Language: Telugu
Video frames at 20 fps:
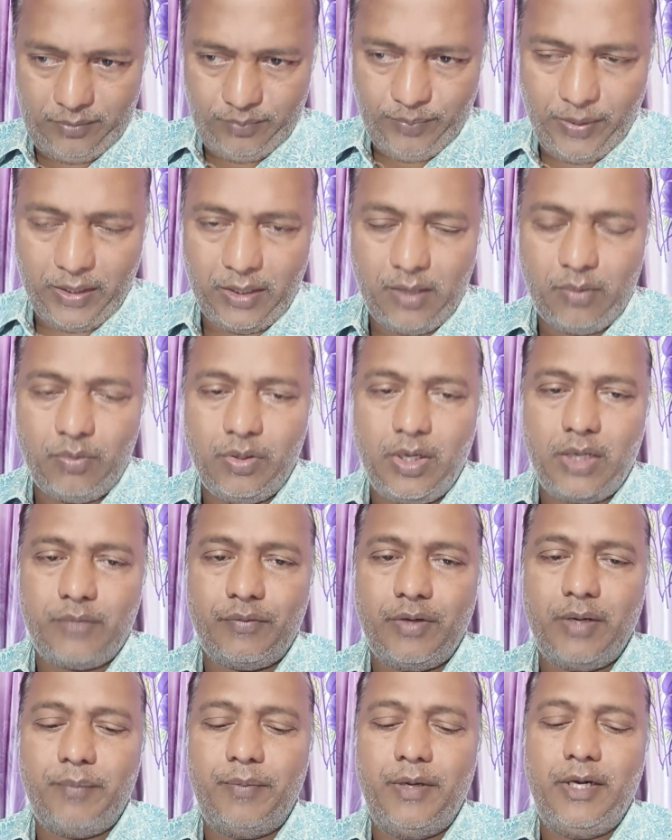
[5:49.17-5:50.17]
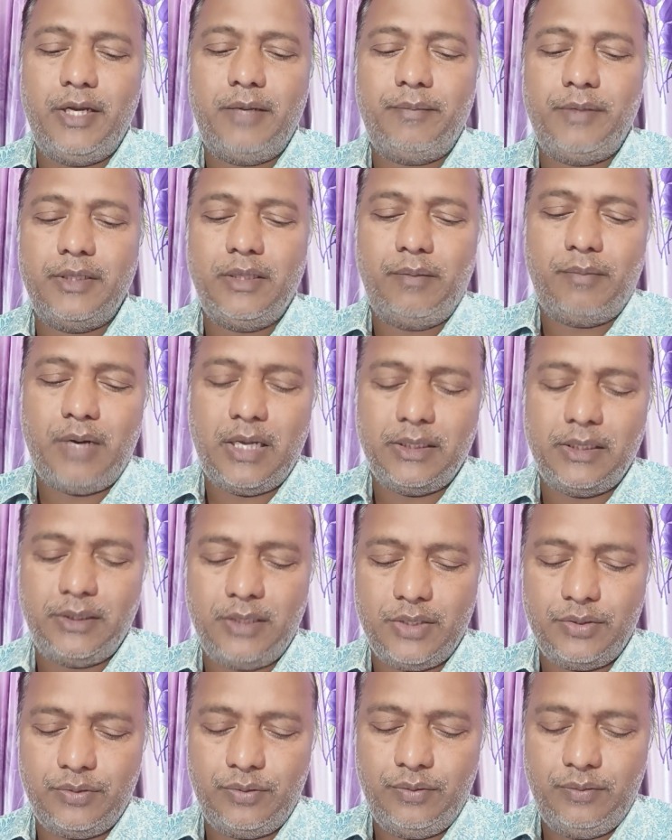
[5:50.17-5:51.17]
పక్కకున్నటువంటి బిల్డింగ్ మీద
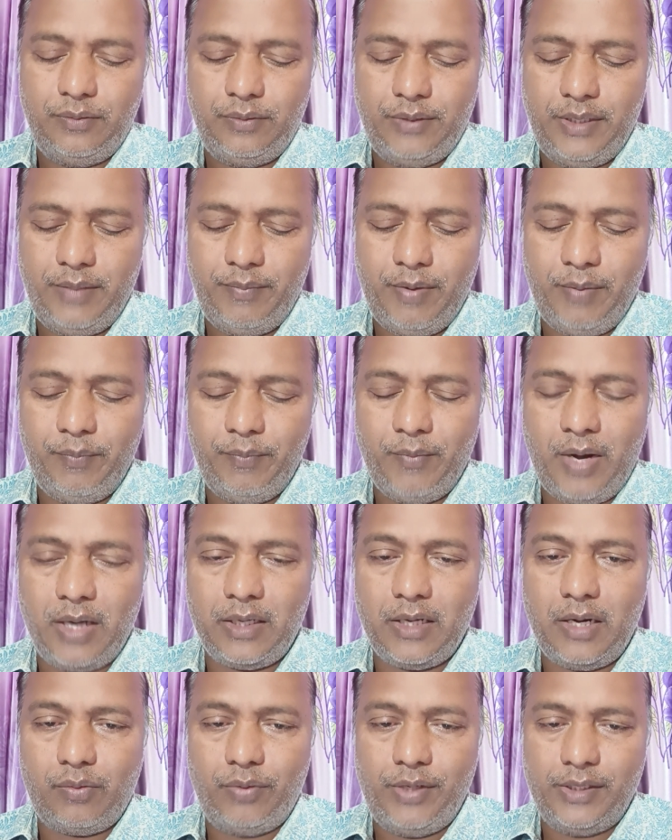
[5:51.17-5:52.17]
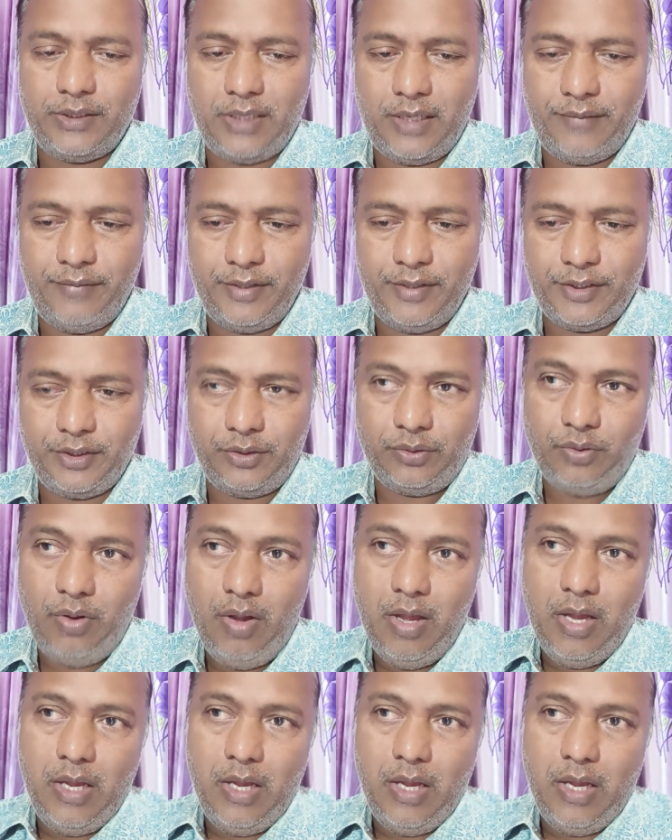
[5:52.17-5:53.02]
మాదిరాజును ఈమె మాట్లాడుకునే సన్నివేశంతో